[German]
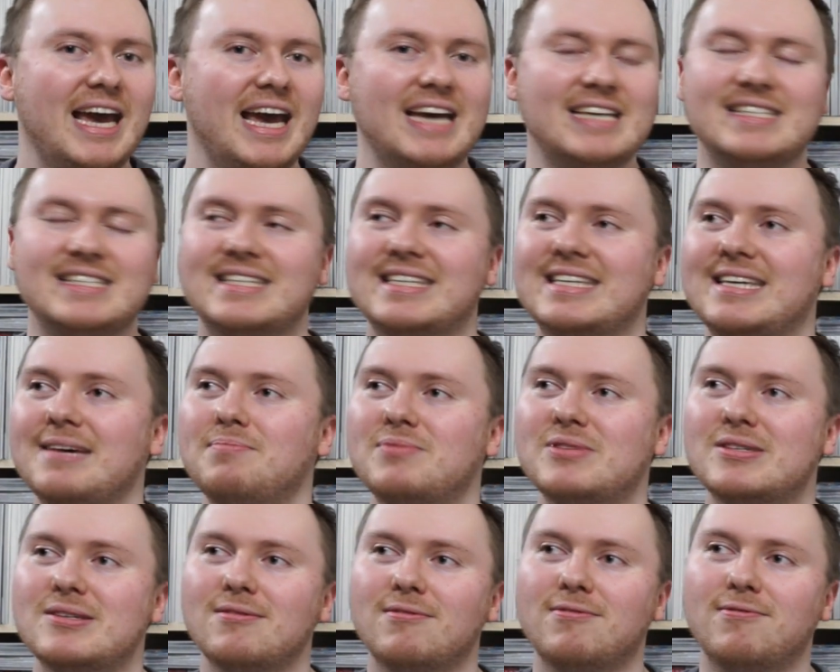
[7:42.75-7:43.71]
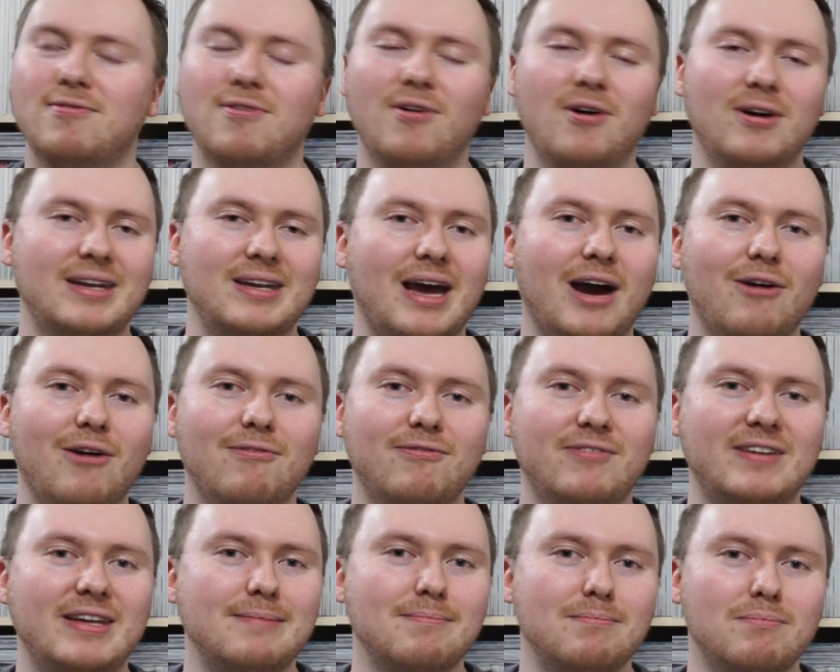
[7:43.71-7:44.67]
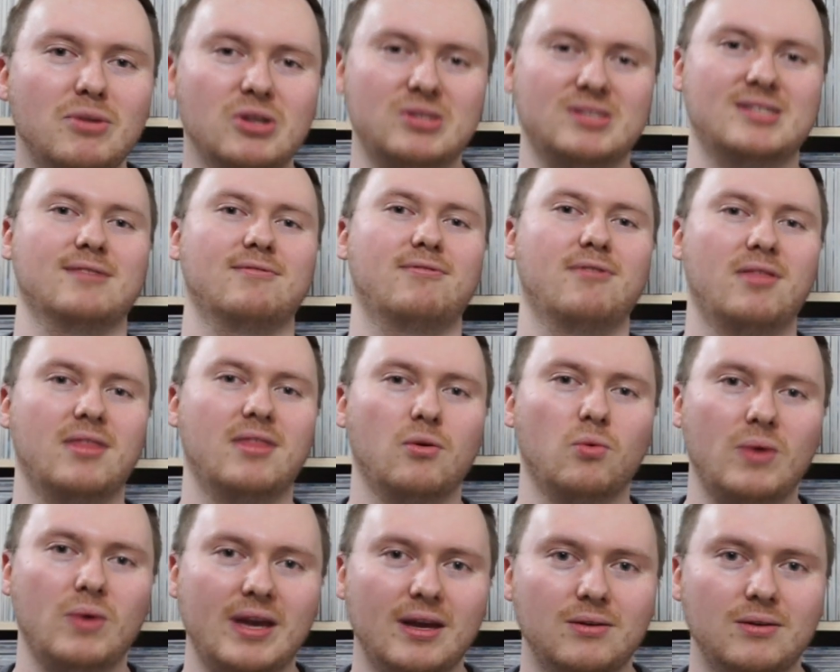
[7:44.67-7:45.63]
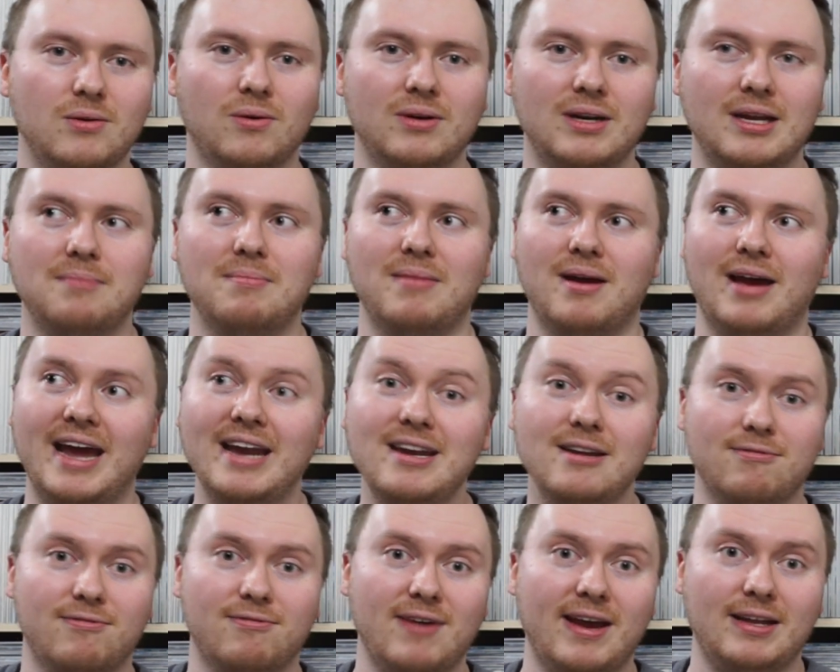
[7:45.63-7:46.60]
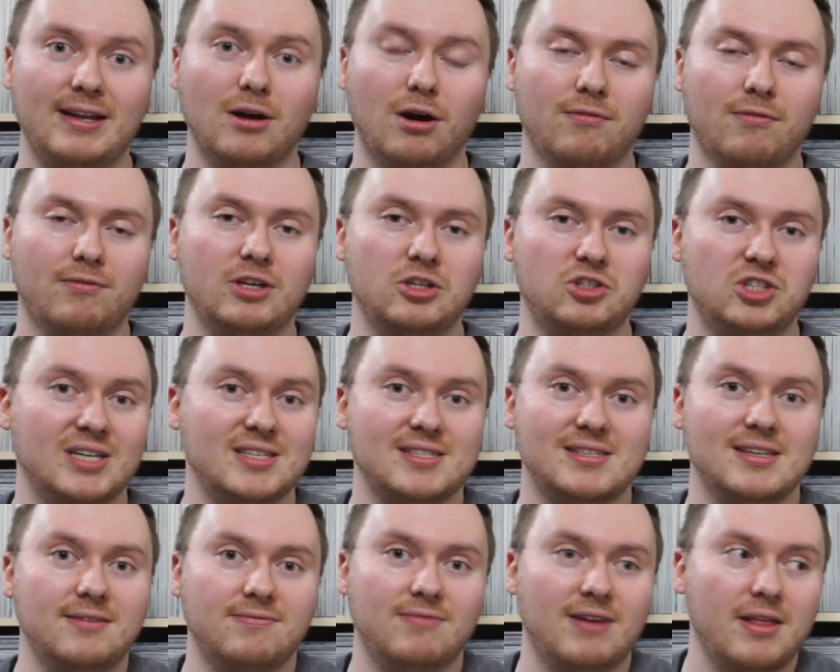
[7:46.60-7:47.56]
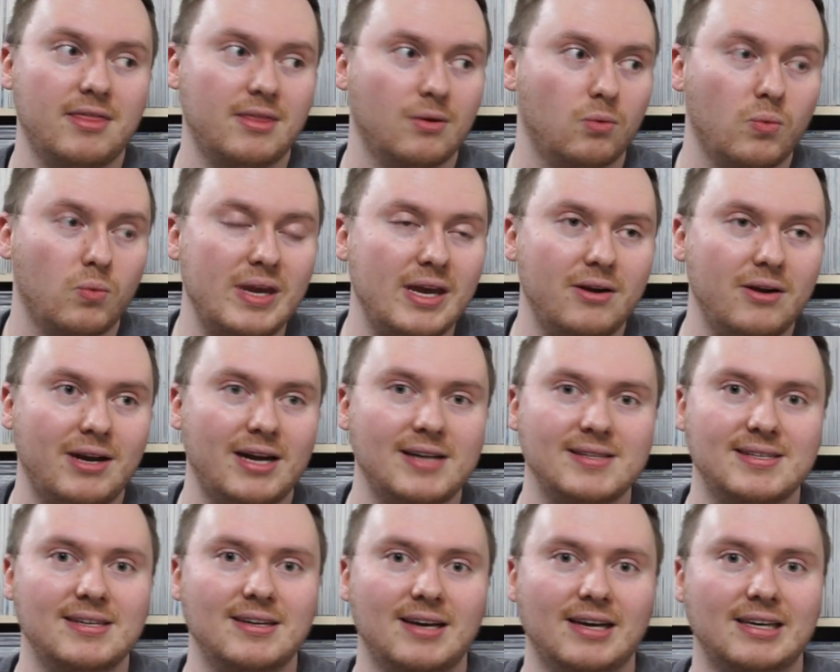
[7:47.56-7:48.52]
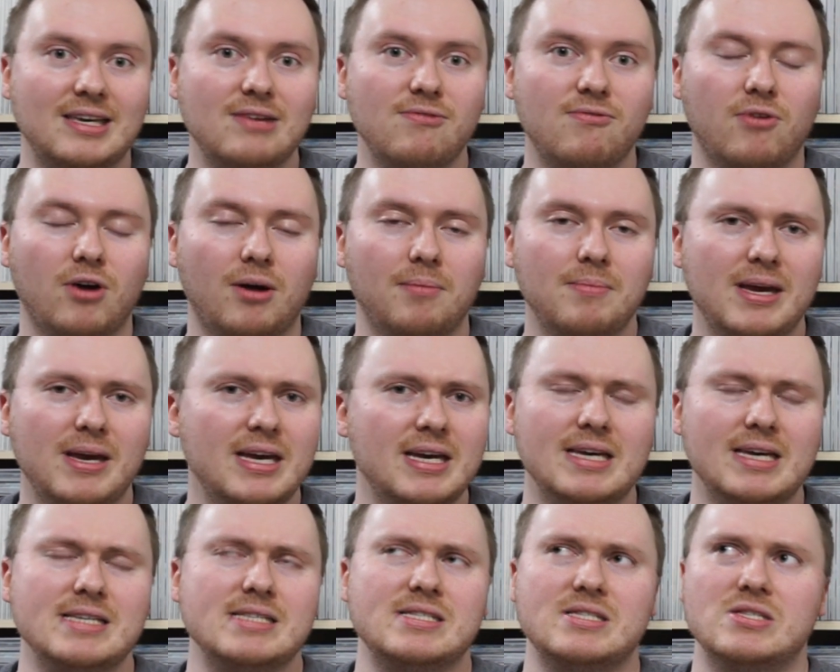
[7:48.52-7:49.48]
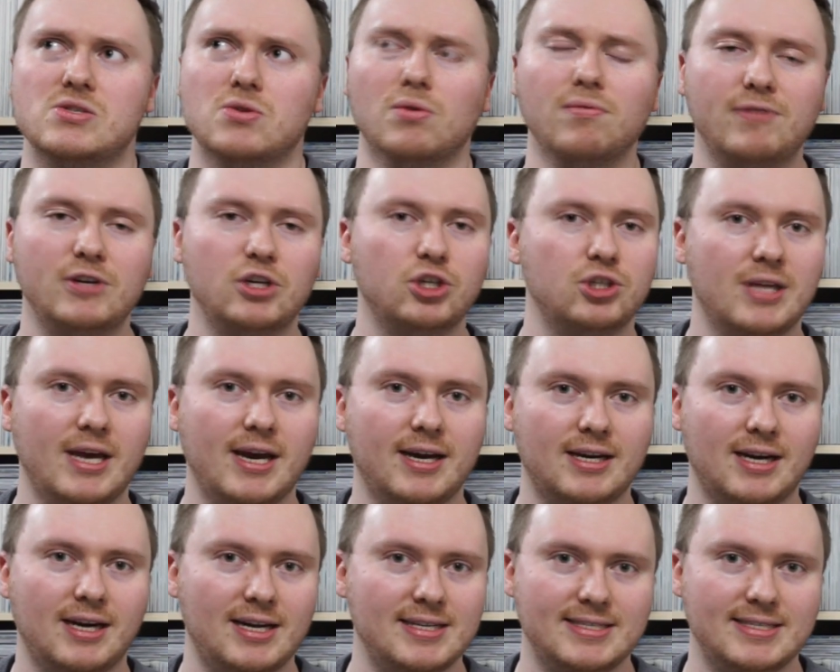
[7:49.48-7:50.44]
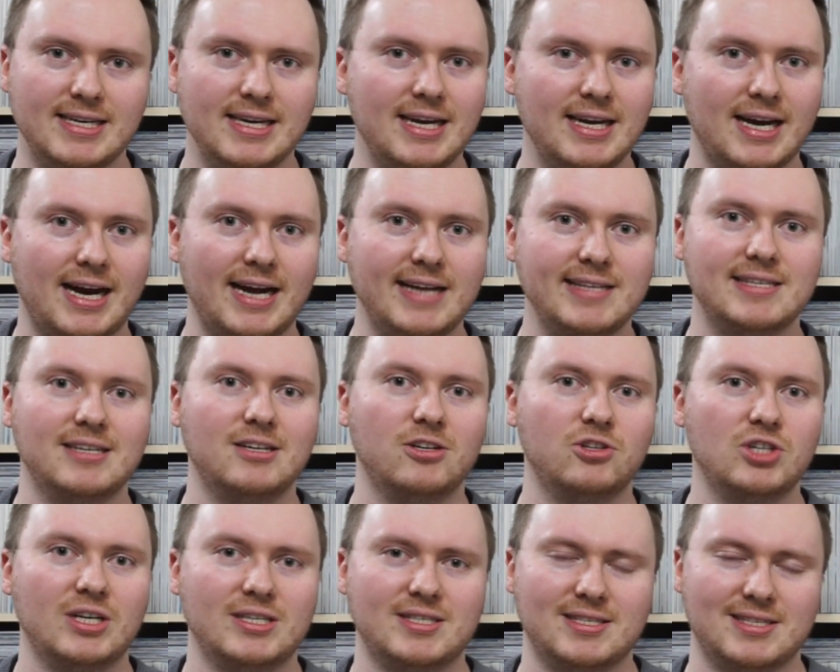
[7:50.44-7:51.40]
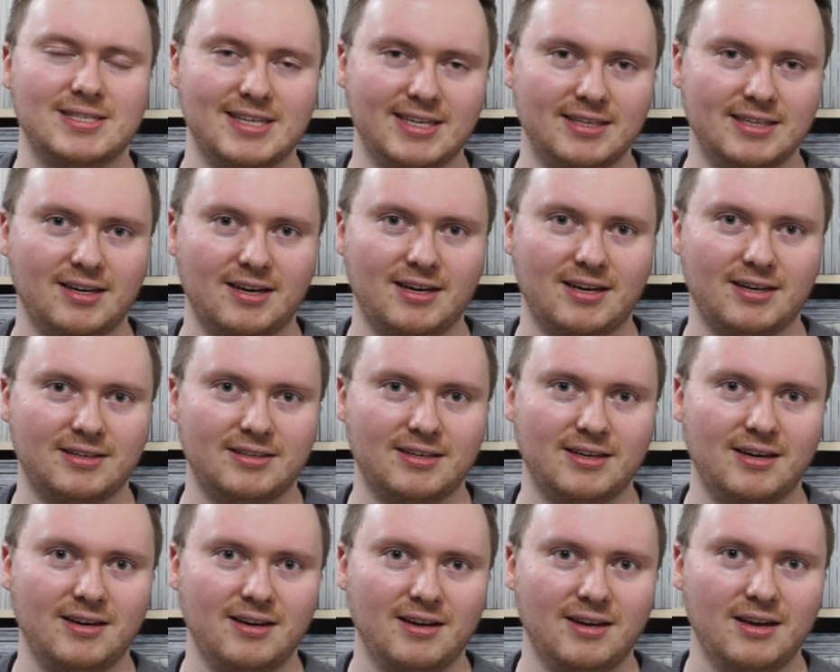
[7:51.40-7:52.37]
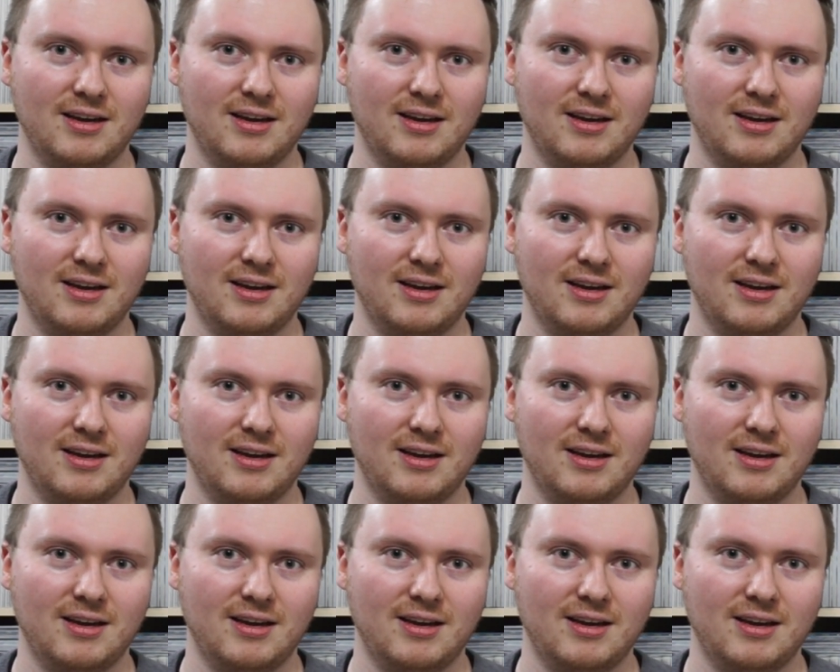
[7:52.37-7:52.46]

Es gibt sofort auf die Mütze für The Weird und im Endeffekt auf Just League, weil The Weird als Energieform ist so viel stärker als jeder einzelne Justice League Charakter.